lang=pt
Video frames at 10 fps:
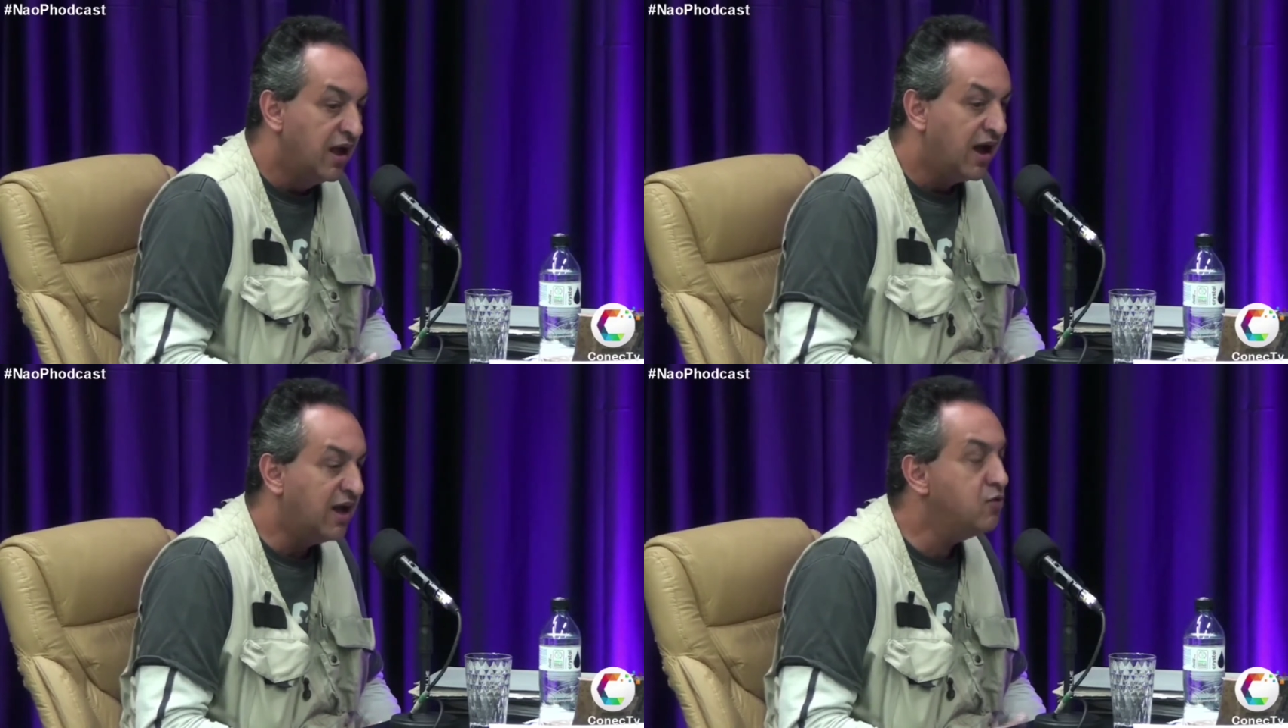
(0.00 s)

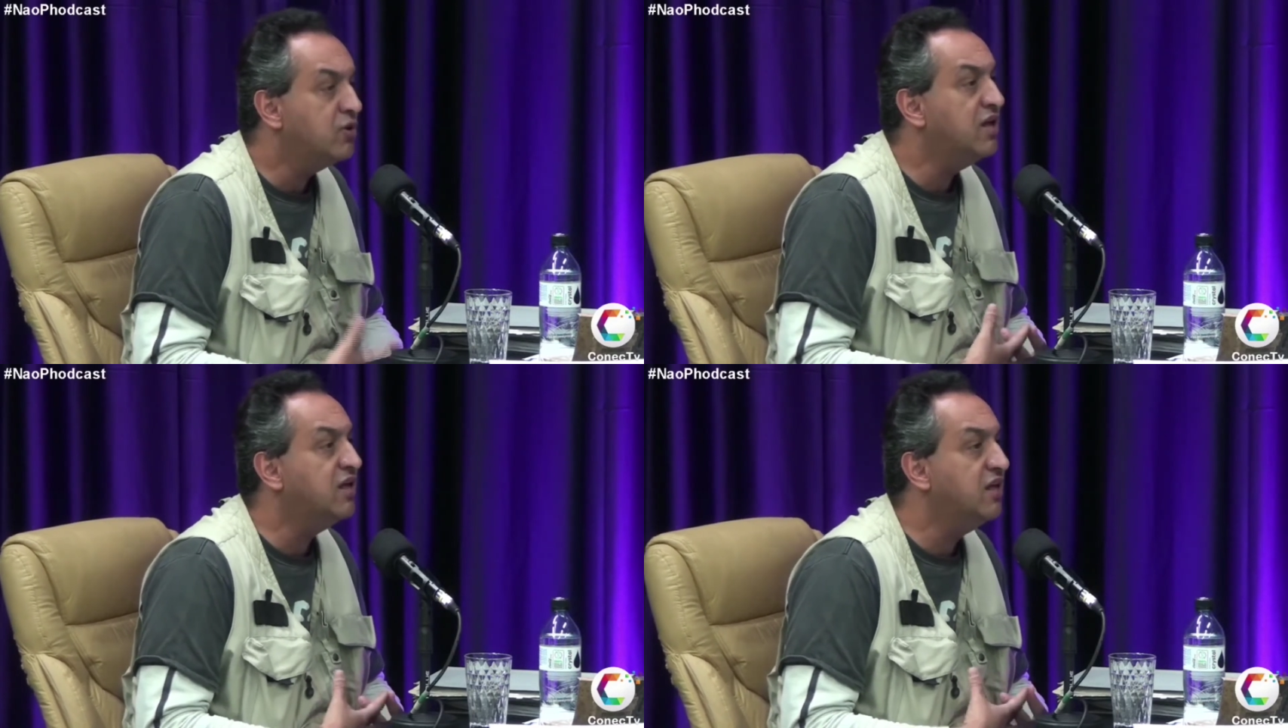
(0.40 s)
Aí o
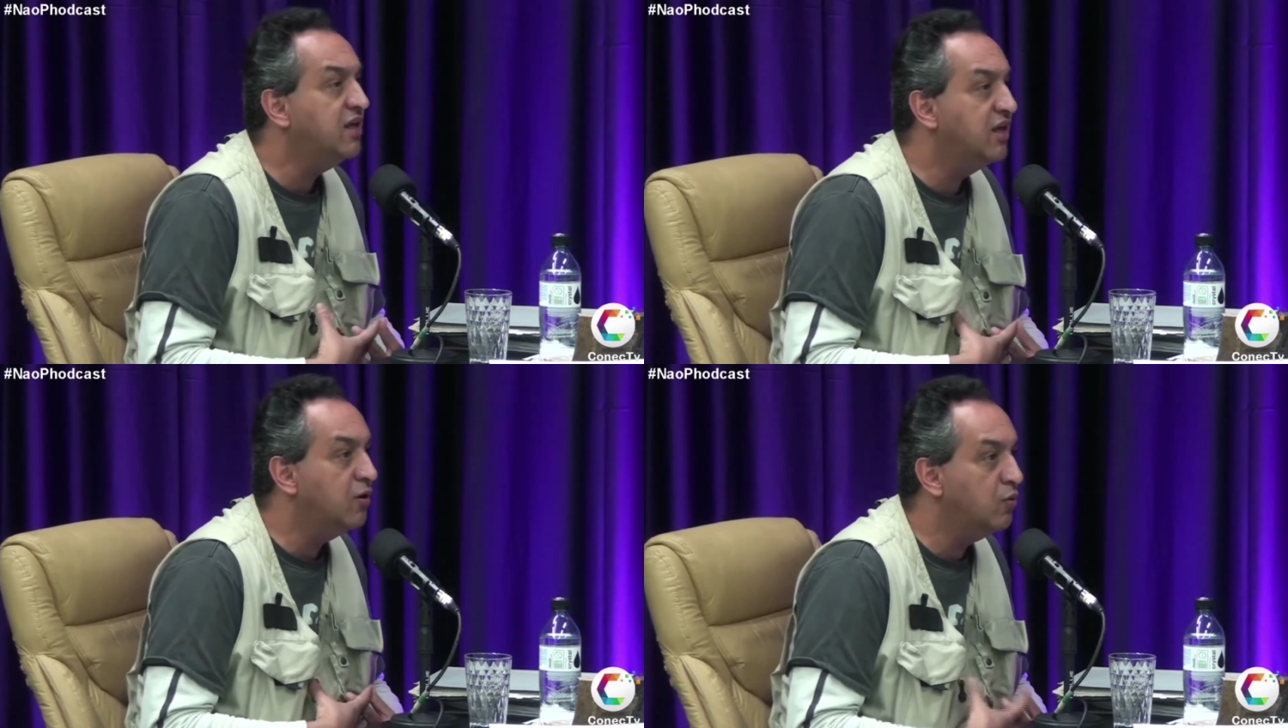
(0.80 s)
que,
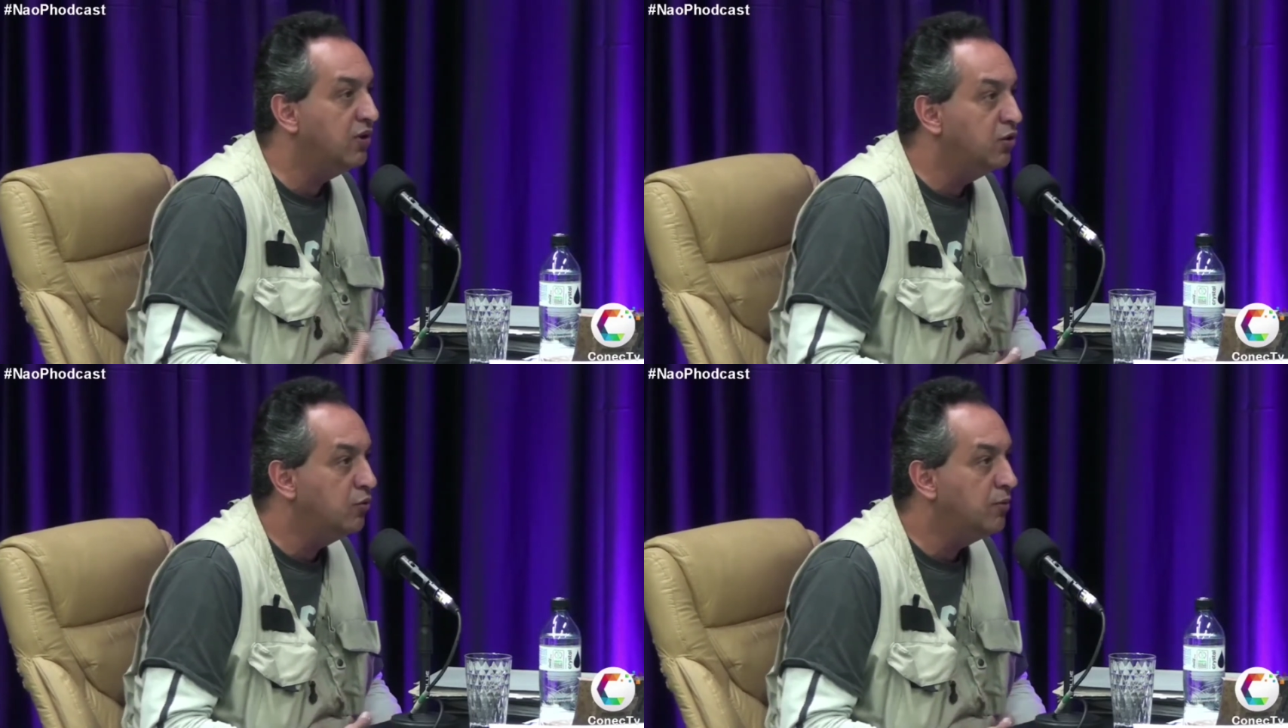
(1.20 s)
que eu
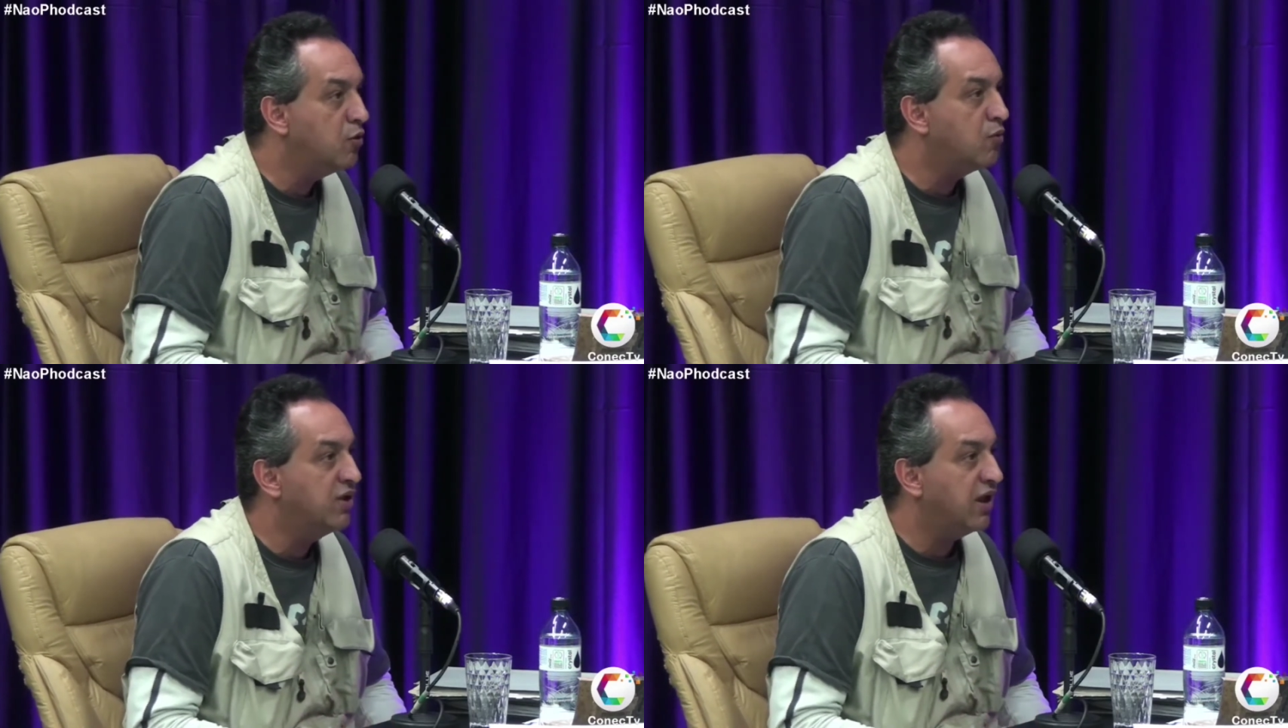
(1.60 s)
e o meu
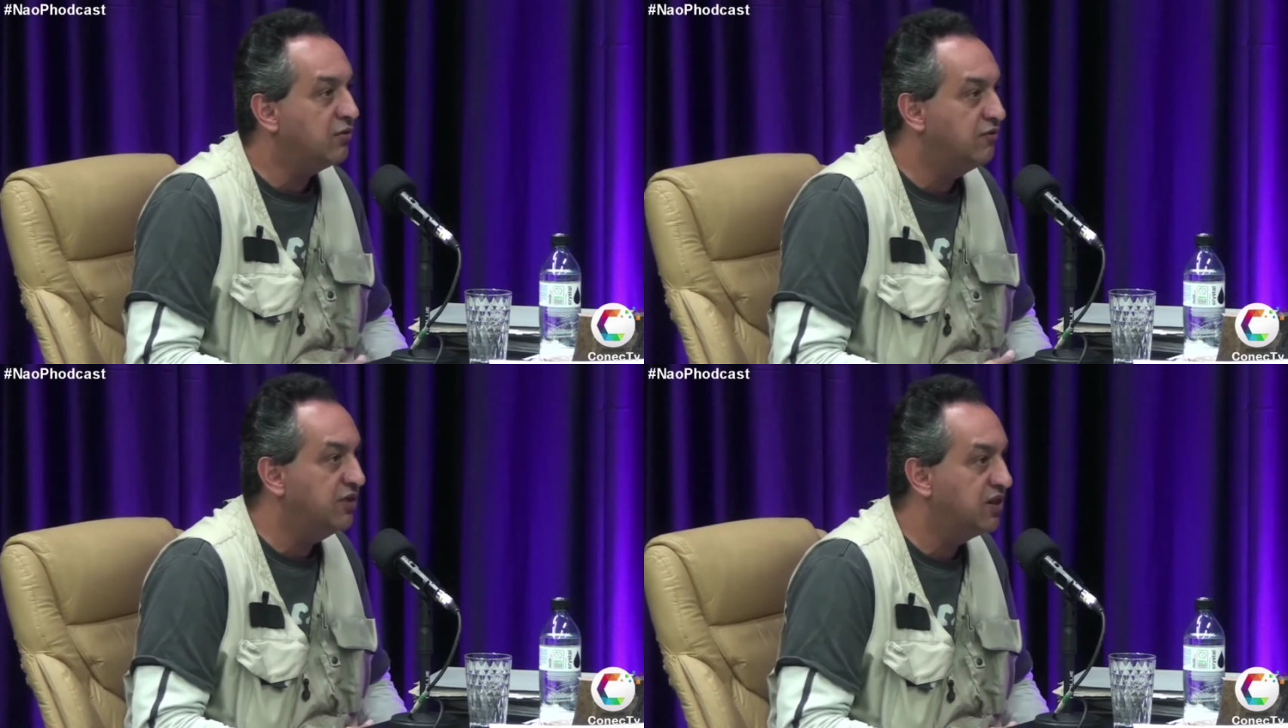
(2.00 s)

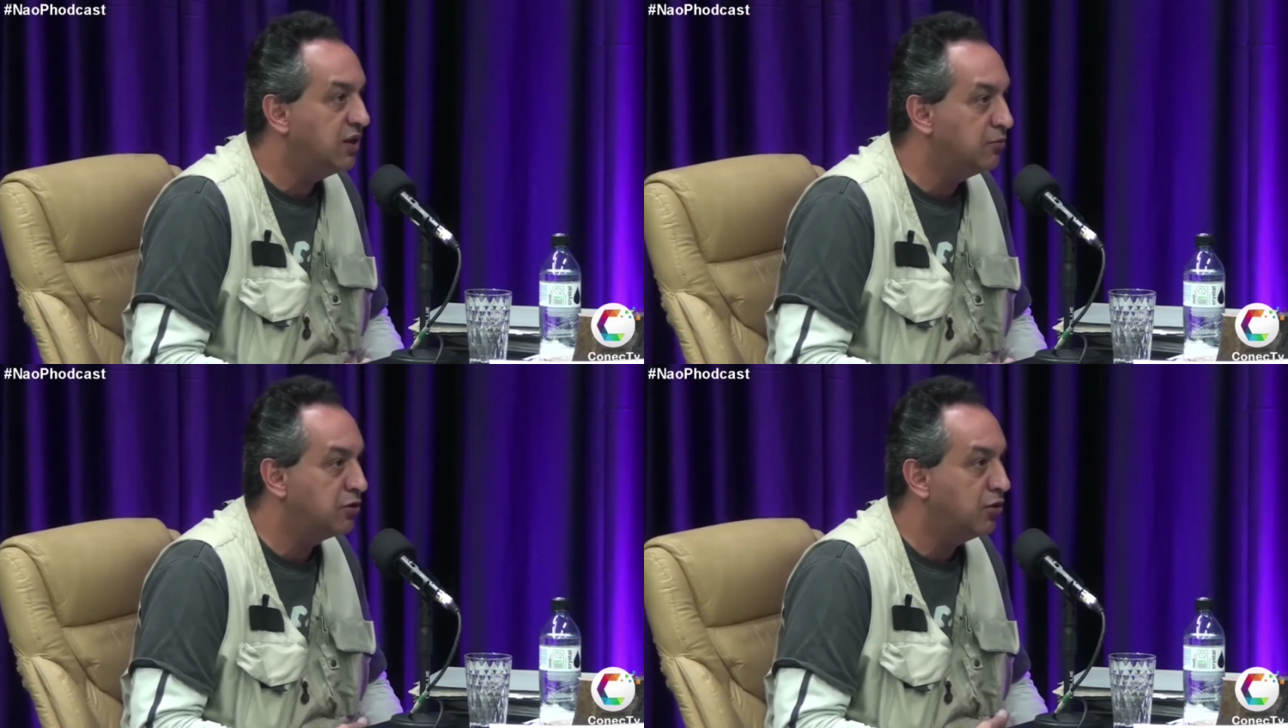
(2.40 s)
cunhado fizemos?